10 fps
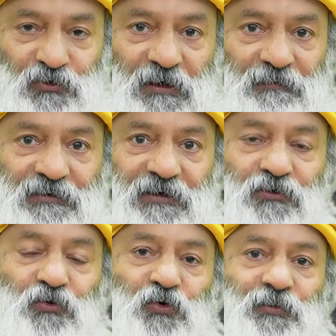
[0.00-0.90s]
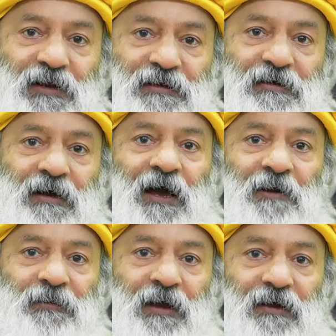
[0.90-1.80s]
छोटा बच्चा तो डूबने की
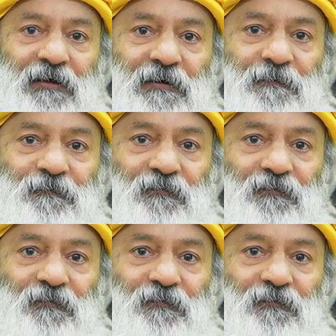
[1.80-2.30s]
कगार पे आ गया